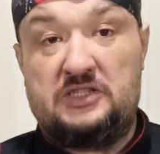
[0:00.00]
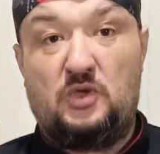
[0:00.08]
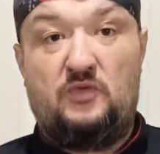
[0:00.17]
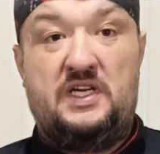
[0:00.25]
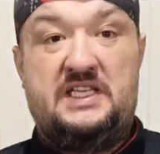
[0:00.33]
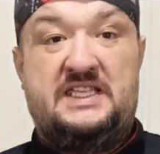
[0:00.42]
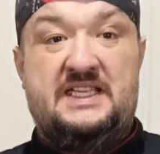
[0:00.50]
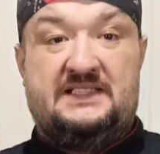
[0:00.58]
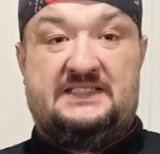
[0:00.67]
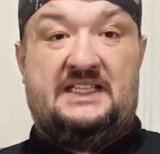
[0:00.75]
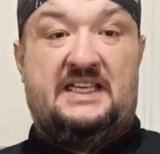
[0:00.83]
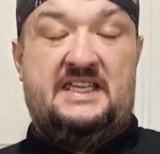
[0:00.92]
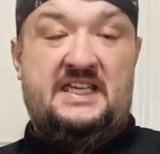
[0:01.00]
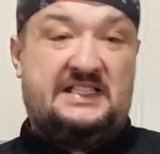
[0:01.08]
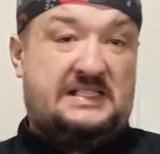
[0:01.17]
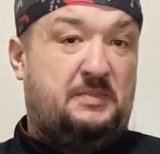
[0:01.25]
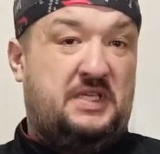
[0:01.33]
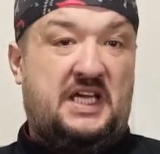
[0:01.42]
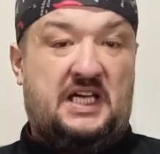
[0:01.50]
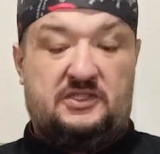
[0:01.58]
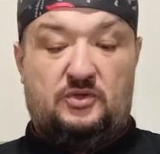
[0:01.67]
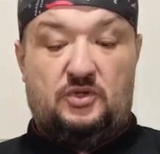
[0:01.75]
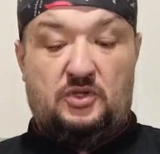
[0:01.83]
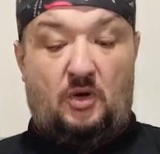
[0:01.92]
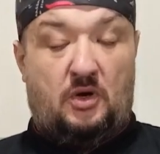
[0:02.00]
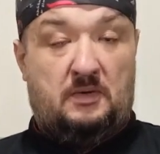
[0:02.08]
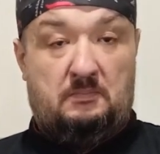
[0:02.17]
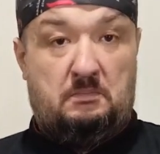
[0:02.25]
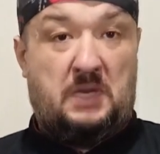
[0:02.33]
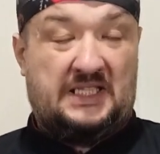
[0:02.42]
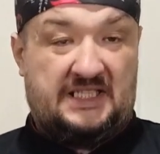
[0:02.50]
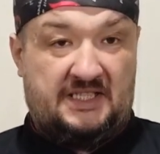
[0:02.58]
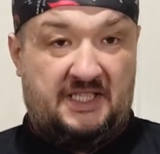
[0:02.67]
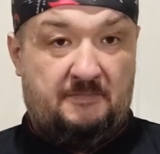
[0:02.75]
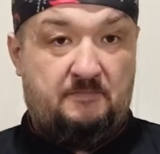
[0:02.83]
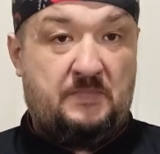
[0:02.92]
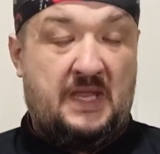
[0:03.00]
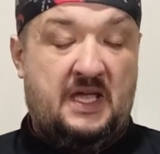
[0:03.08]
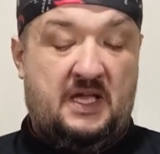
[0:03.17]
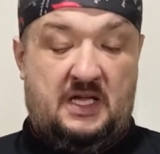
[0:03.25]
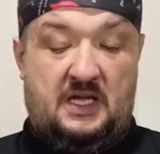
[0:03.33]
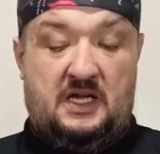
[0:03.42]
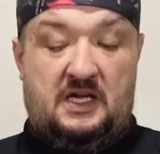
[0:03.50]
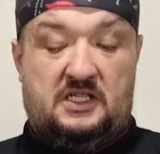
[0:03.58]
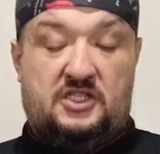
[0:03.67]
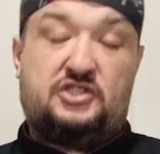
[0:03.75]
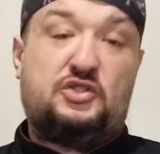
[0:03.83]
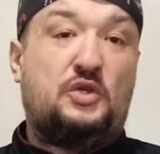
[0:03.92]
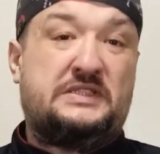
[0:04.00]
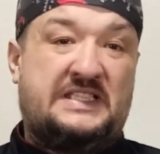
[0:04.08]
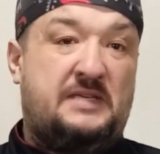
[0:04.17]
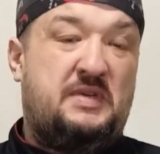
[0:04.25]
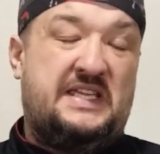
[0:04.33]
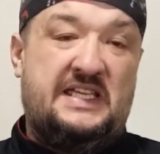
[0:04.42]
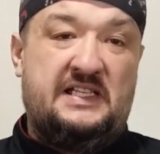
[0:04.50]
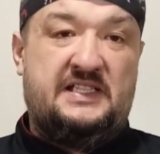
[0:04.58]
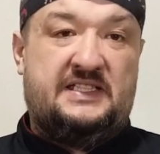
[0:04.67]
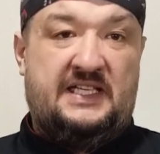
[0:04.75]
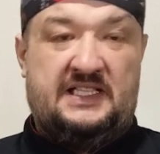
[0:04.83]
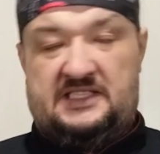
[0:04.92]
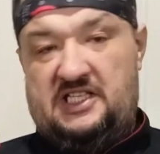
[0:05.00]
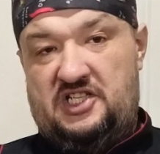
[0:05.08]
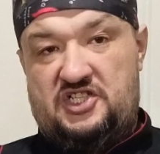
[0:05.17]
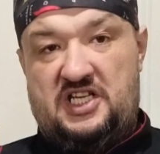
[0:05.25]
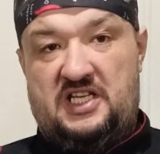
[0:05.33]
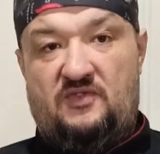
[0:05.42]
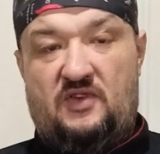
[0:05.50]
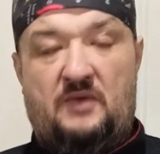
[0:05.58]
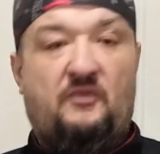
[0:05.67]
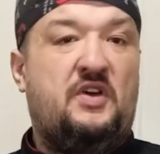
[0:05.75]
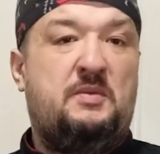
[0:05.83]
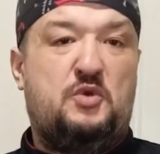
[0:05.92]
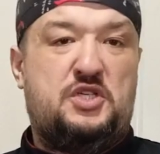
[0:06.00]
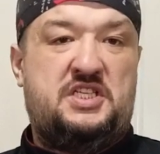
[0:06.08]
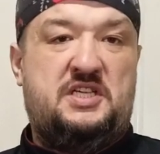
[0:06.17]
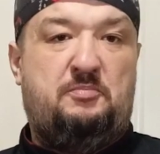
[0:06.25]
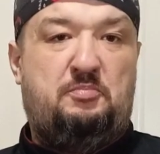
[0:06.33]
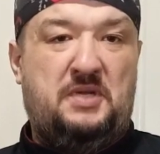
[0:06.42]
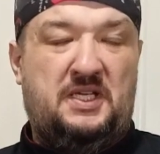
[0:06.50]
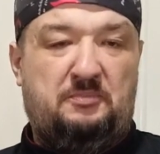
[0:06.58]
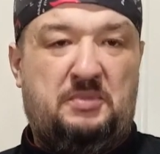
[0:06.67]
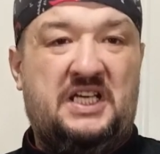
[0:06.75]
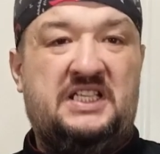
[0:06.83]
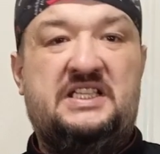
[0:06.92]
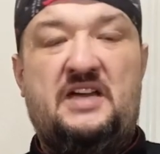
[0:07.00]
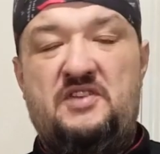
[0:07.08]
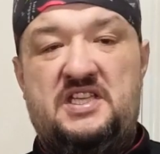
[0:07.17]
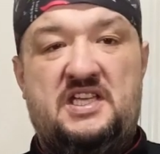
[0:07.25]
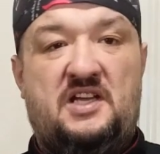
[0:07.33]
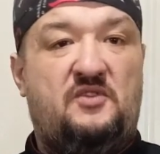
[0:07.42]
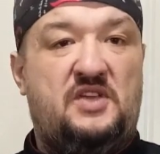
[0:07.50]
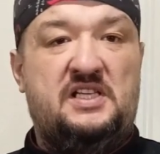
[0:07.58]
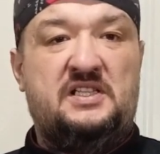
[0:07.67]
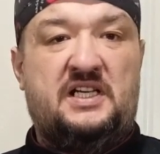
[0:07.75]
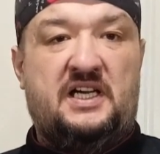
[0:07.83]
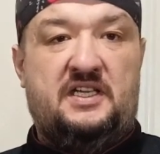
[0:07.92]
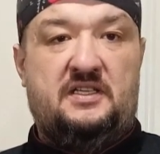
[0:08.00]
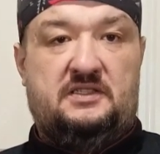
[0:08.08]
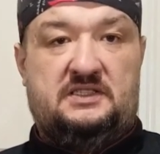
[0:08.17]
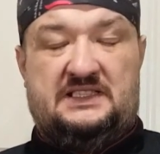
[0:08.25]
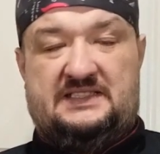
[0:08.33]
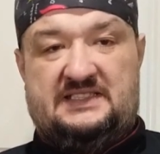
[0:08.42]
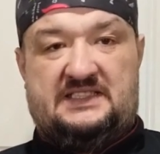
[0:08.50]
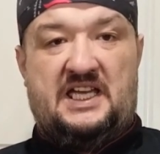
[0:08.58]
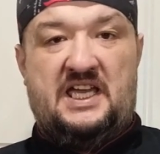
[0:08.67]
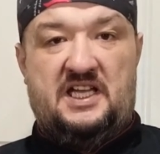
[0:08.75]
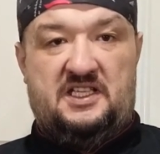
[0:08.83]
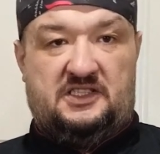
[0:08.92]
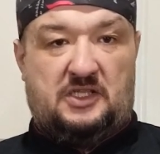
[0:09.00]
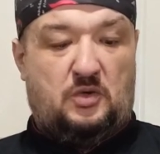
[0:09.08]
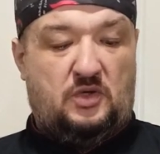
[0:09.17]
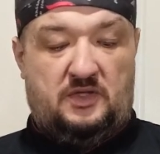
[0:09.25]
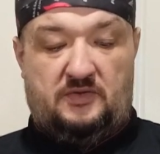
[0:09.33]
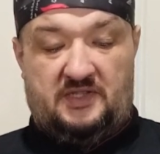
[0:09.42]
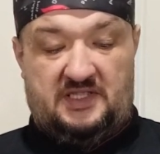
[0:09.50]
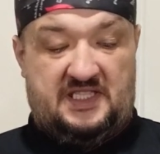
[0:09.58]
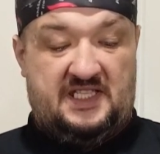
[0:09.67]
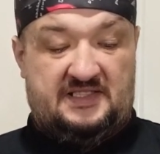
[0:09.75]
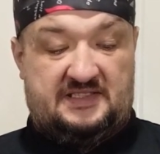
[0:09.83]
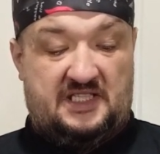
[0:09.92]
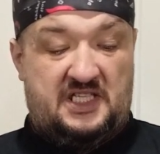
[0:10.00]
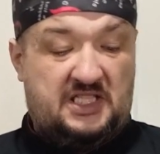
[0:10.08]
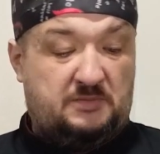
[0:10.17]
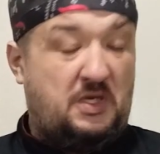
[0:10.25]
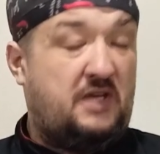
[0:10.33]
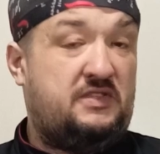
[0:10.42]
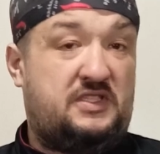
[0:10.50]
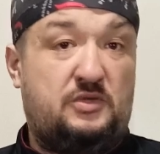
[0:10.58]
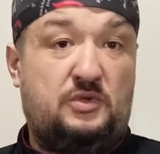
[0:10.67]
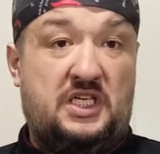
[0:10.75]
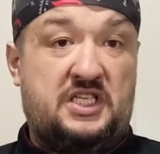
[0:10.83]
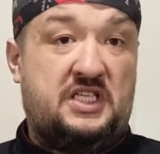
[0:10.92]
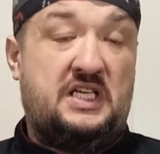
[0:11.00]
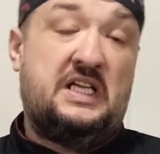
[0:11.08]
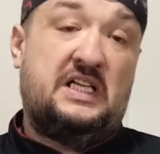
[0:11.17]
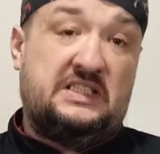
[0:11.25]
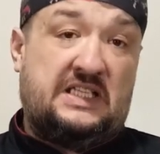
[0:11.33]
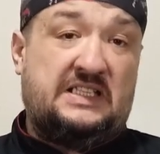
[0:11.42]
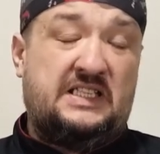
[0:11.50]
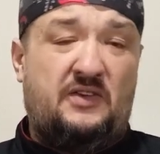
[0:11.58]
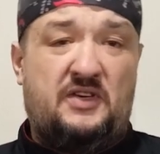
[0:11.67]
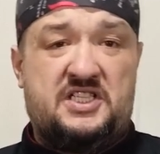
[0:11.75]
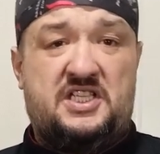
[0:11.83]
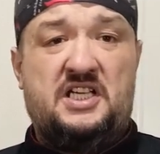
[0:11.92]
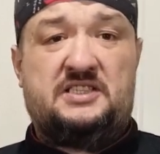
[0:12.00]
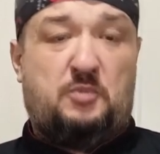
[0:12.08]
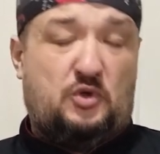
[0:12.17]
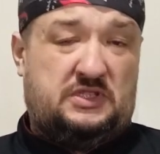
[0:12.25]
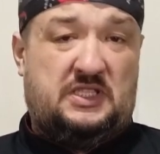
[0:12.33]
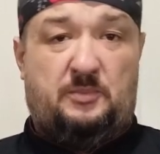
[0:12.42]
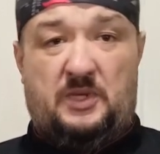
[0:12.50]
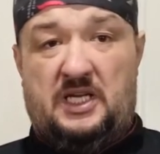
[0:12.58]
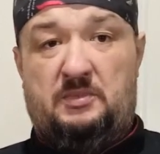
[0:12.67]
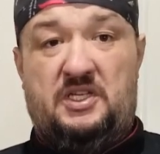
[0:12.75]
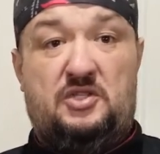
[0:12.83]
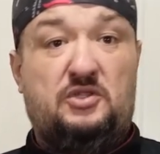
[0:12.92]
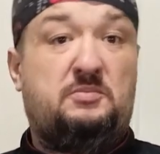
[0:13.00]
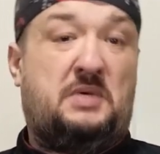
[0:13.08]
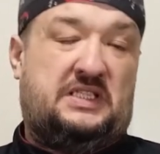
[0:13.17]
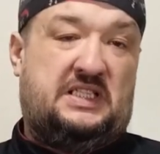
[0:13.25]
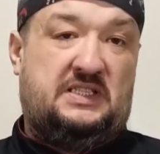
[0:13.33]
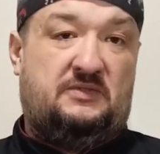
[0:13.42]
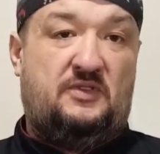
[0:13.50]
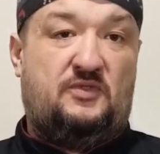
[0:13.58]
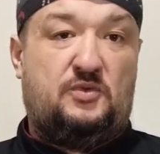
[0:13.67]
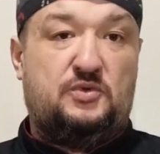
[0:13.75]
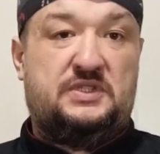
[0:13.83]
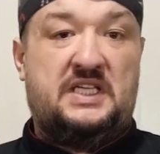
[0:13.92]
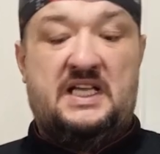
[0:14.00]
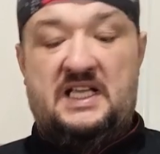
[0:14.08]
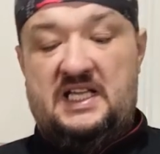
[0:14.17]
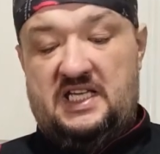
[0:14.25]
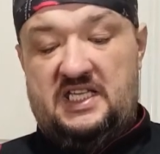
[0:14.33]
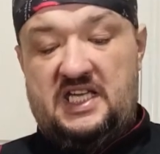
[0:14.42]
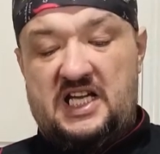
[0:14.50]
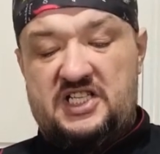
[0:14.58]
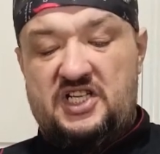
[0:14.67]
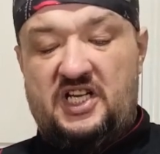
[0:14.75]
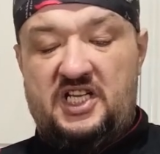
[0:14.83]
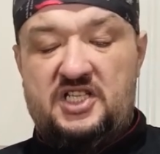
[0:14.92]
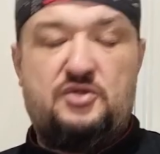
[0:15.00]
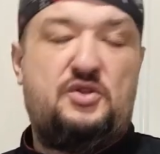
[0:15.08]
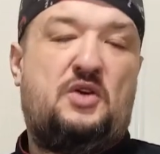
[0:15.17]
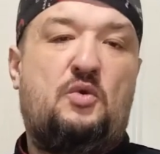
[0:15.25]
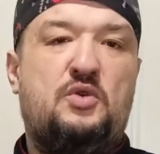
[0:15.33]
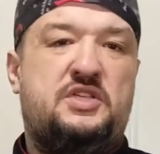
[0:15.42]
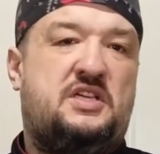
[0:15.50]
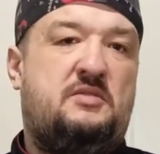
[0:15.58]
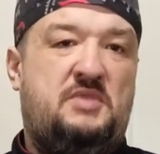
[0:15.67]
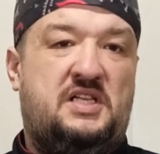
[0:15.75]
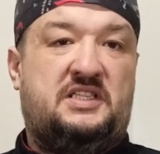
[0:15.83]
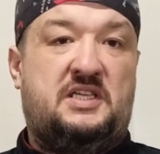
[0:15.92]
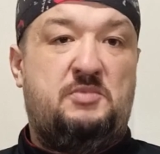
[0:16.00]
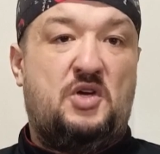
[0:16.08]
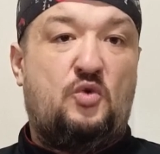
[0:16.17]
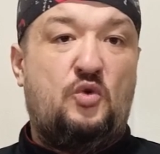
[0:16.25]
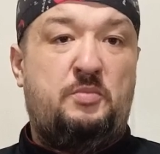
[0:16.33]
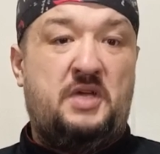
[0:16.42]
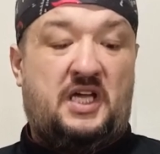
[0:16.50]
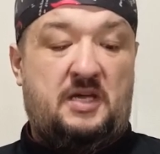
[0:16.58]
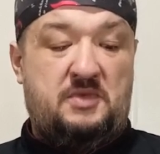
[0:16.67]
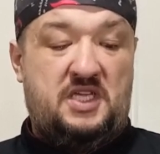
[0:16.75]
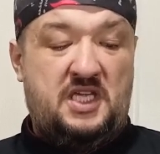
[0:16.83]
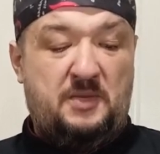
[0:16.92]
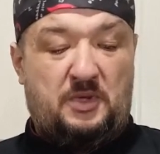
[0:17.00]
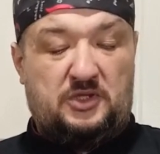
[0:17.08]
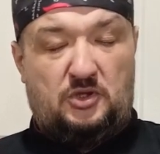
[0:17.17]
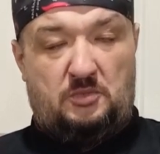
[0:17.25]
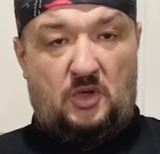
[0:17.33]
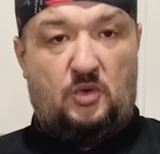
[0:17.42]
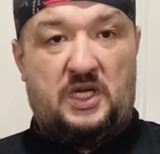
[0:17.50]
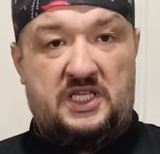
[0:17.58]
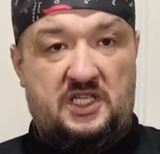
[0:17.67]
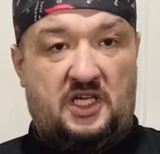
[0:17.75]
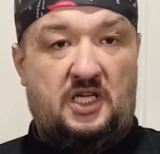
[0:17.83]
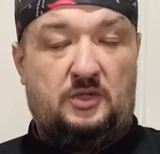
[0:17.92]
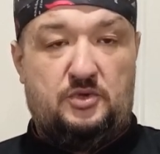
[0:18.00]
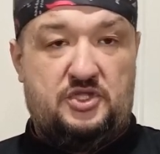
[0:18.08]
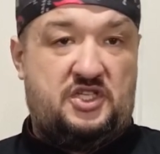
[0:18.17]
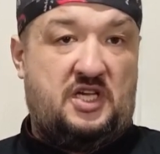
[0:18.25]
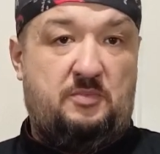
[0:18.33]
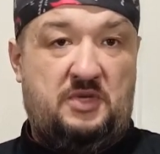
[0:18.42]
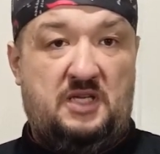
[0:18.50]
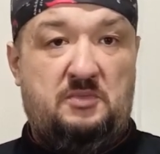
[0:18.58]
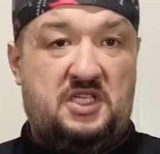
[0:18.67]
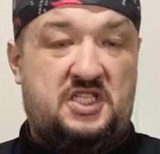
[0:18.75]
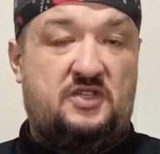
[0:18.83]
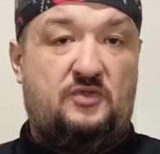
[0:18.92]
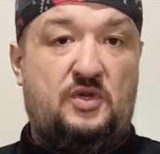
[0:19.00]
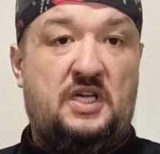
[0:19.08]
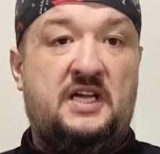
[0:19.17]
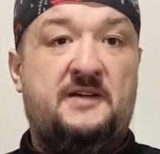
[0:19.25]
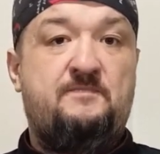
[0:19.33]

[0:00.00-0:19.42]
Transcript: готовое тесто, если бы не одно но – бананы – что с ними делать, это решать вам. Вы можете передавить их вилкой до состояния такого теста и отправить сюда же. Тогда ваш кекс просто приобретет банановый вкус. Я же режу их очень мелкими кубиками и потом аккуратненько ложечкой перемешиваю.